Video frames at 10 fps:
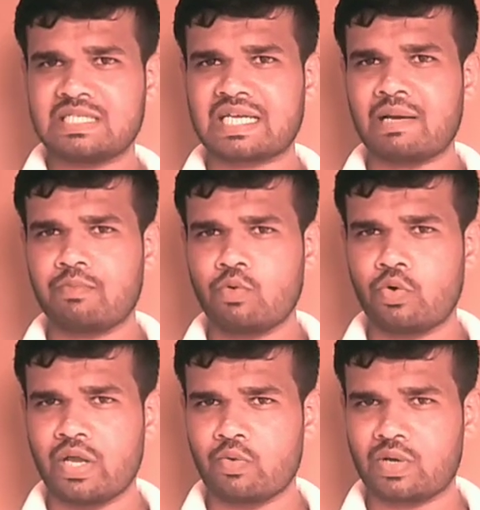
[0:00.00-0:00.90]
पे जाके आप
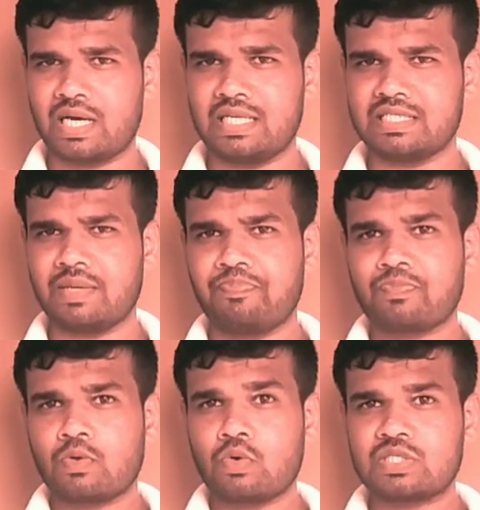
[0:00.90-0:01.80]
नोट डाउन कर लीजिए
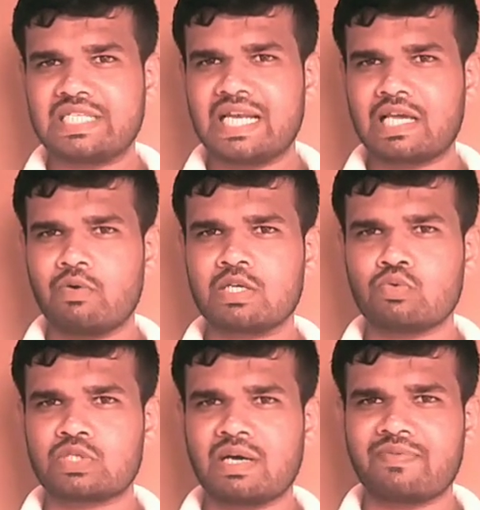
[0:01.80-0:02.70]
और सेल के
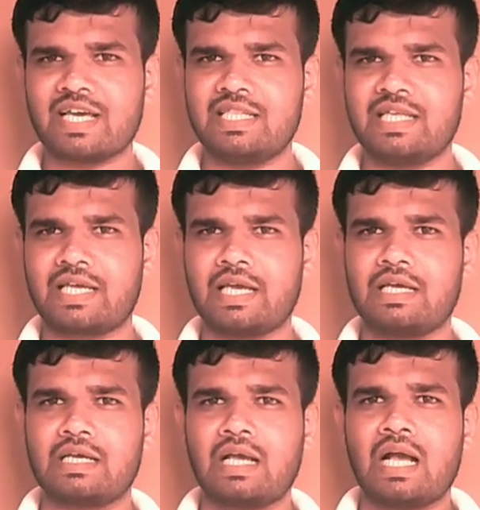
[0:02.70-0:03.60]
वक्त उसका प्राइस देखिए
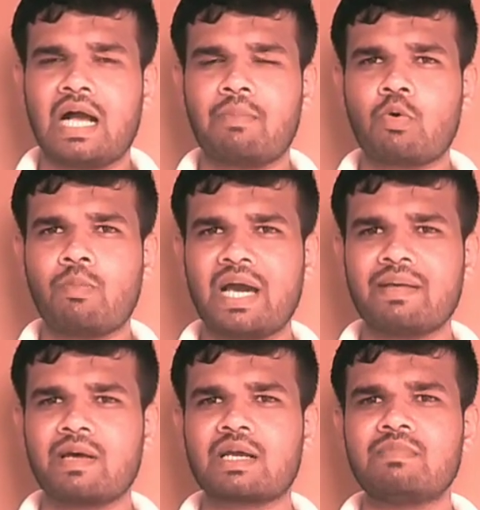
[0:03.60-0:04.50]
आपको
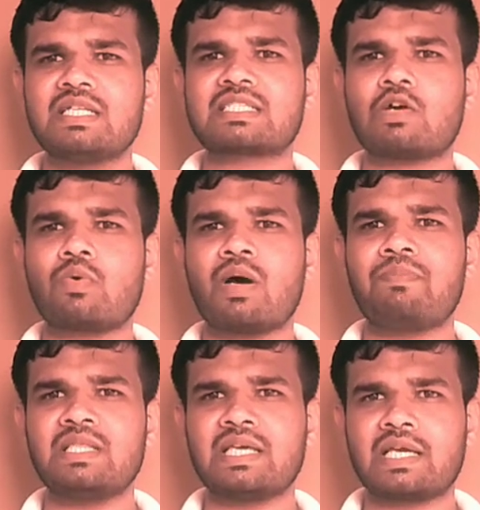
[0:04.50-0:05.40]
भारी भरकम डिस्काउंट
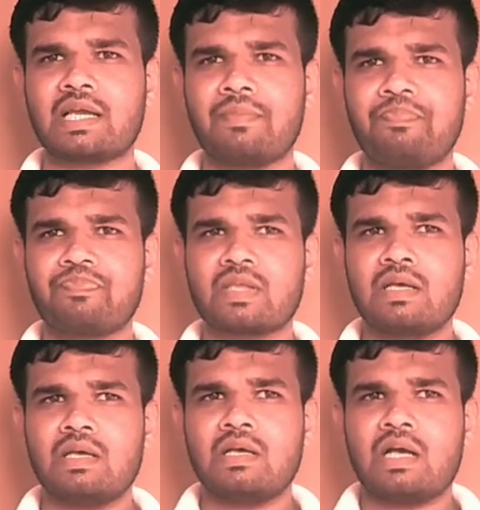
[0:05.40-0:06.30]
वहाँ पे दिखेंगे
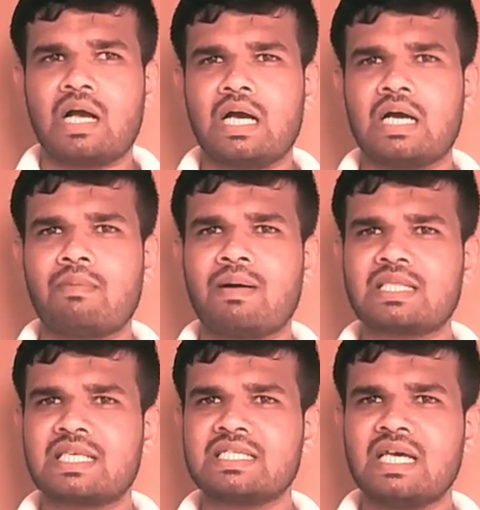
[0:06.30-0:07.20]

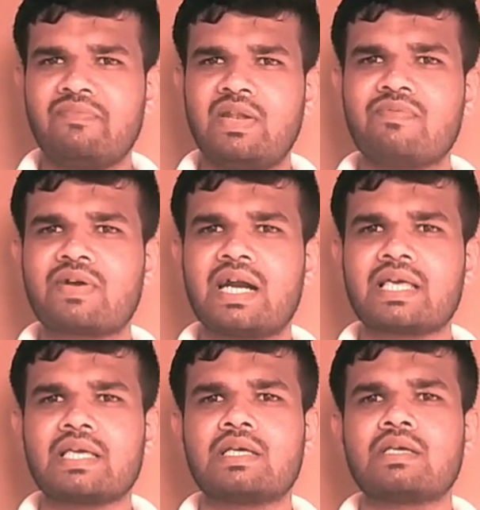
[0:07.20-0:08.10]
बात की जाए
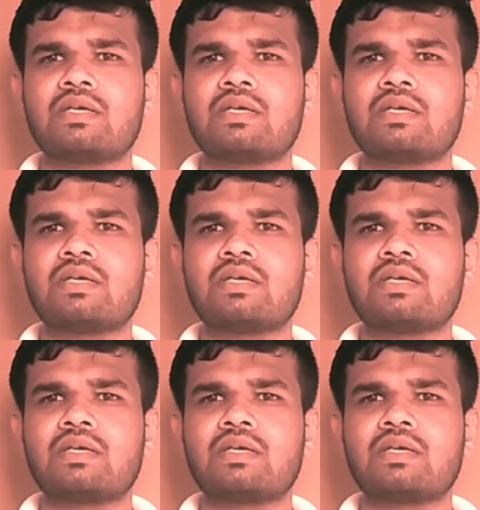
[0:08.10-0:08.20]
फ्लिपकार्ट की